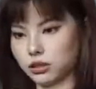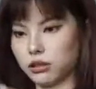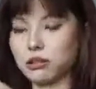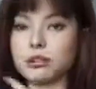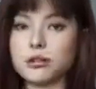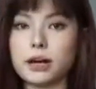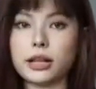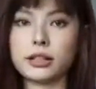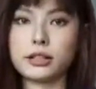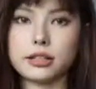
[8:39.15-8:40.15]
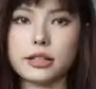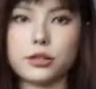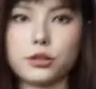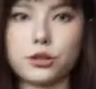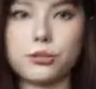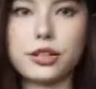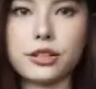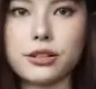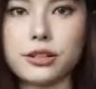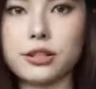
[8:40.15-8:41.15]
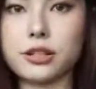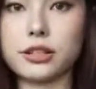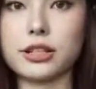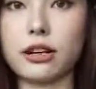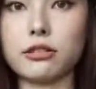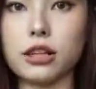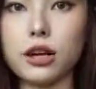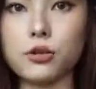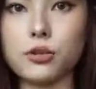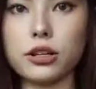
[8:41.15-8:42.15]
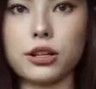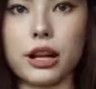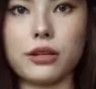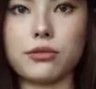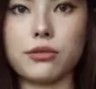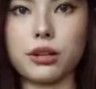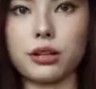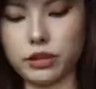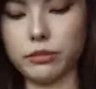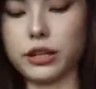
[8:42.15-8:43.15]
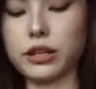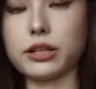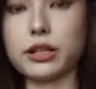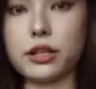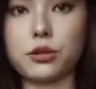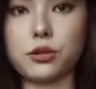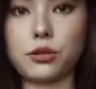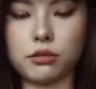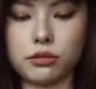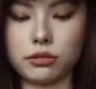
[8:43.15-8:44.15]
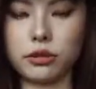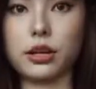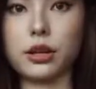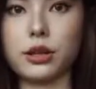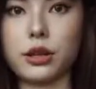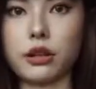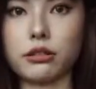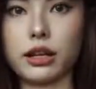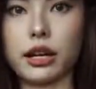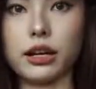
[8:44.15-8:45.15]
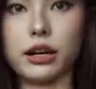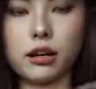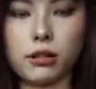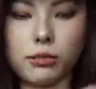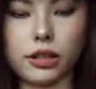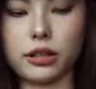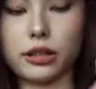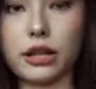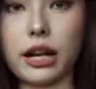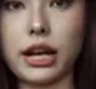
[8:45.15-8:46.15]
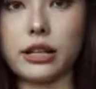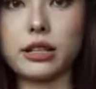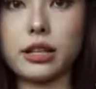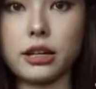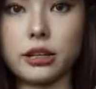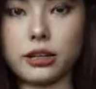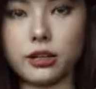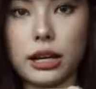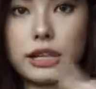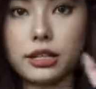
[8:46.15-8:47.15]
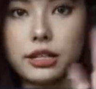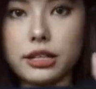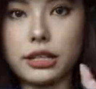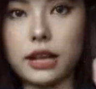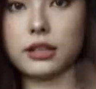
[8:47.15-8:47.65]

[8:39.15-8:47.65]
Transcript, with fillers: 然后我买了一件这种针织的小套装的感觉，里面一件这种吊带，然后外面一个开衫的，来试一下。